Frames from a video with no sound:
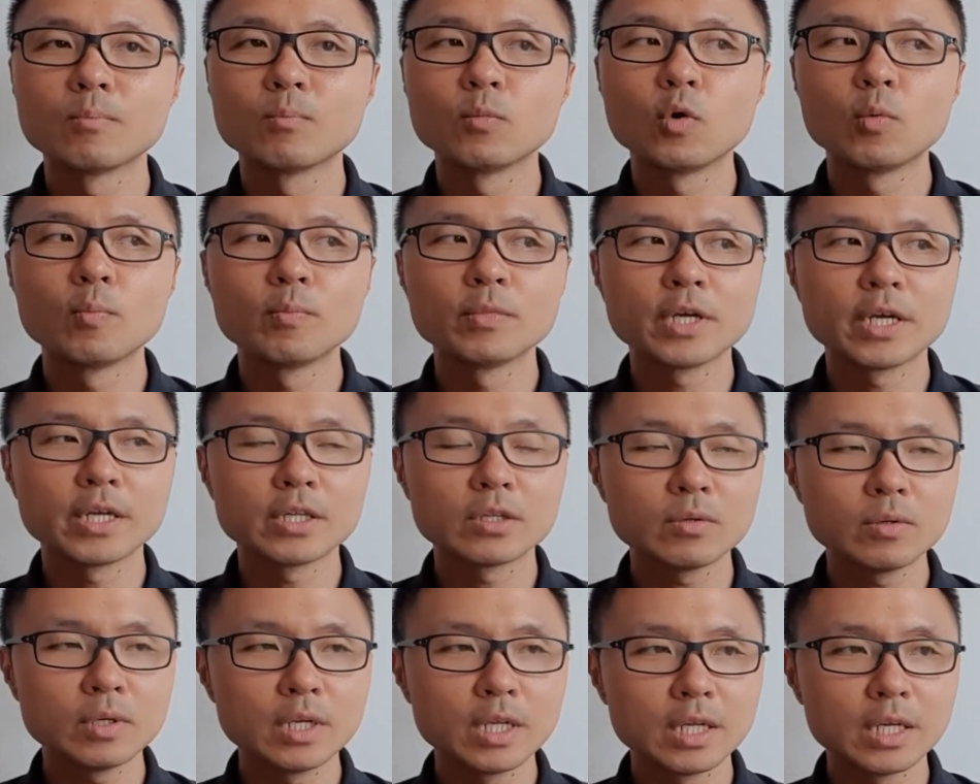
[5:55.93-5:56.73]
boomnya
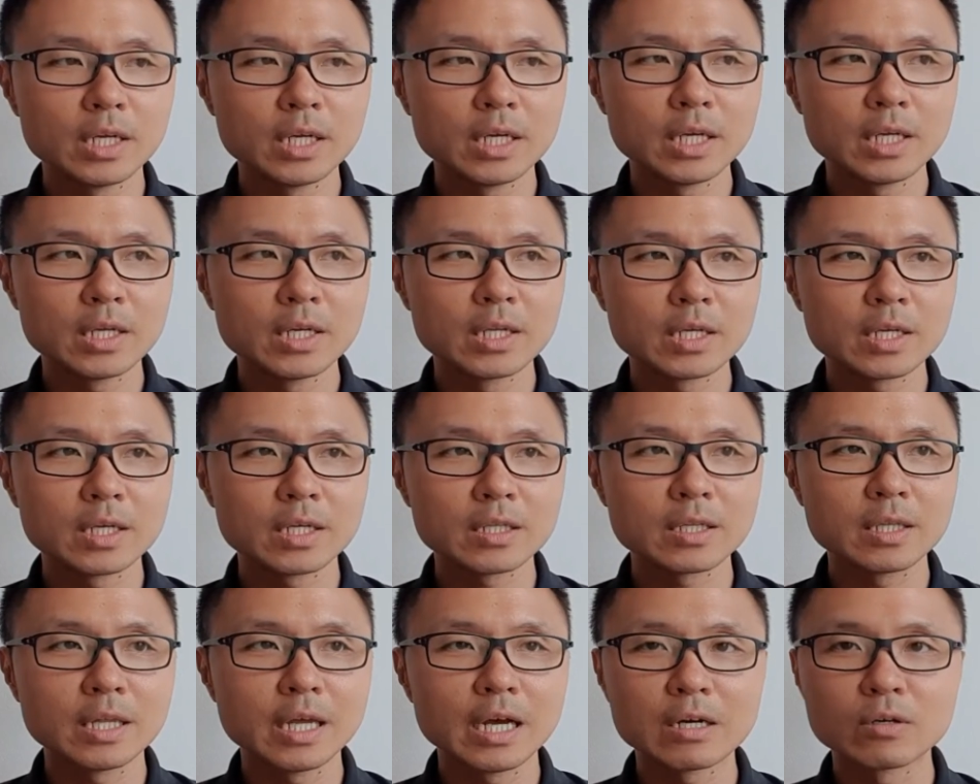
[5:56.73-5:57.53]
itu di
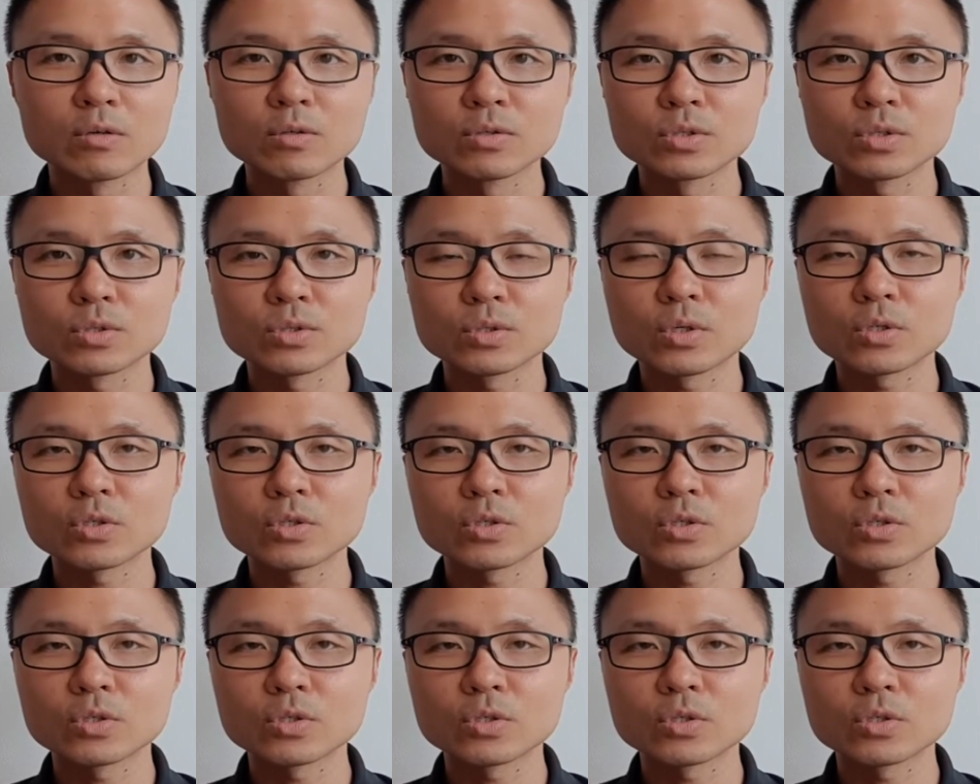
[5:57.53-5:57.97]
deket di Agustus